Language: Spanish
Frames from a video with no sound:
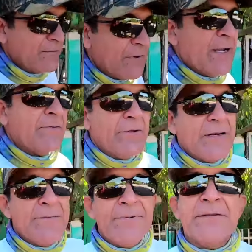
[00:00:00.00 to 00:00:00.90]
Bueno, ya
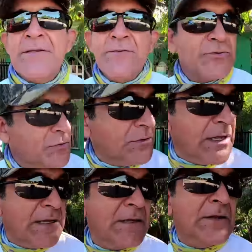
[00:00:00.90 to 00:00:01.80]
repartimos
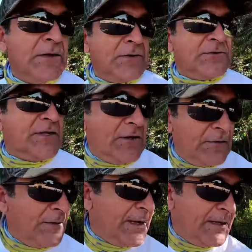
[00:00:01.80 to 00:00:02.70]
una. ¿Ustedes no
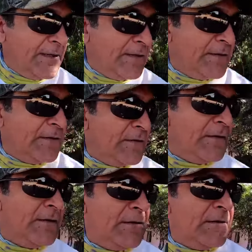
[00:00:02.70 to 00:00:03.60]
viven ahí?
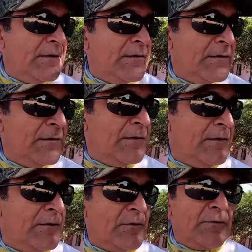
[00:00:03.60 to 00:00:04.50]

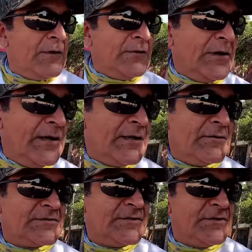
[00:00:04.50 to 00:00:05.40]
¿No viven con ella, con
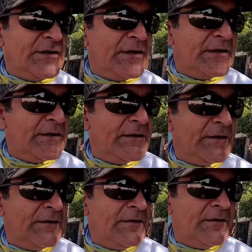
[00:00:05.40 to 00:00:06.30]
la señora?
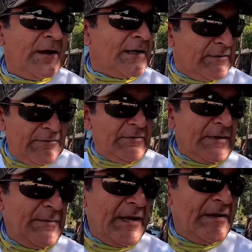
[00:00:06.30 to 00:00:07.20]
¿Aquí viven
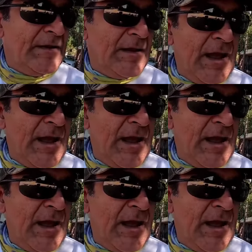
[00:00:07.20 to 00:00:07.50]
también?